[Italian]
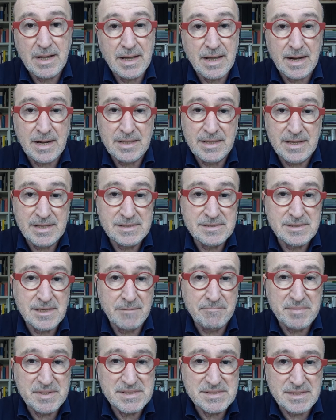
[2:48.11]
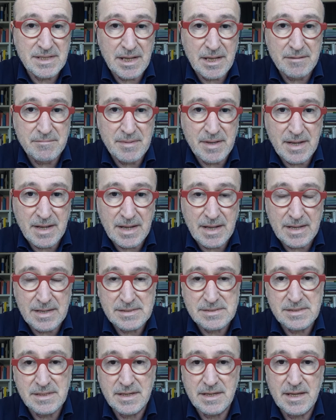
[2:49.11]
credenza epistemica,
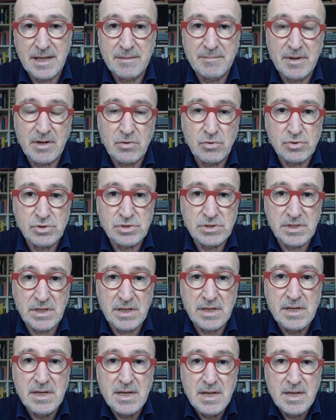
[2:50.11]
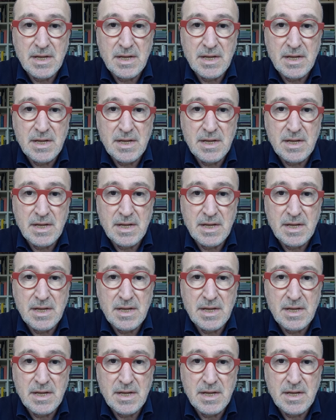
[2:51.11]
si chiama così,